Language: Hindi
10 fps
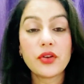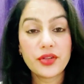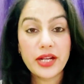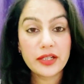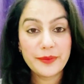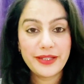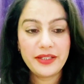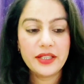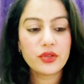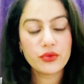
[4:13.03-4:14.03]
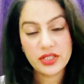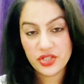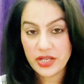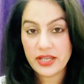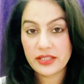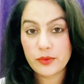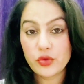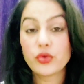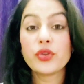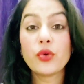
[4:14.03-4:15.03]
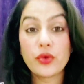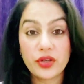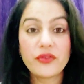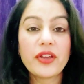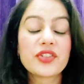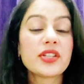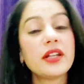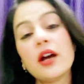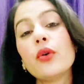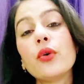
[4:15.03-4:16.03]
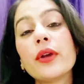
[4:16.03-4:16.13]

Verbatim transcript: कांटेक्ट में रहिए क्योंकि शायद आपको कोई और इन्फेक्शन ना